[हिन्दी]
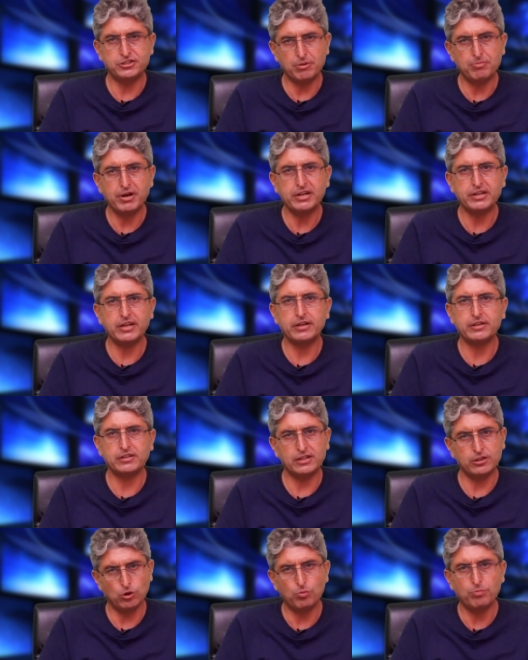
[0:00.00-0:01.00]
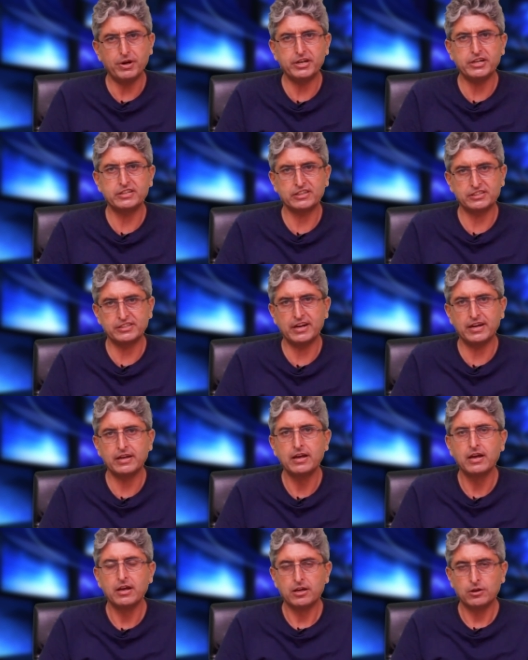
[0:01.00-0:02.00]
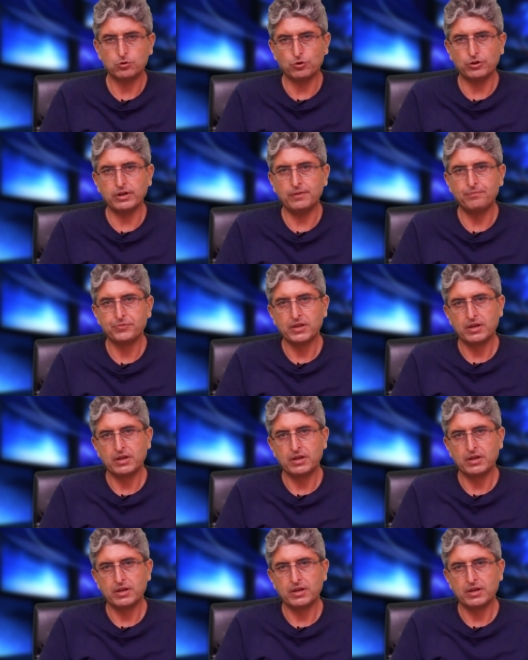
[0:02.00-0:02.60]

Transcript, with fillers: छः महीने या नौ महीने तक जाएँ क्योंकि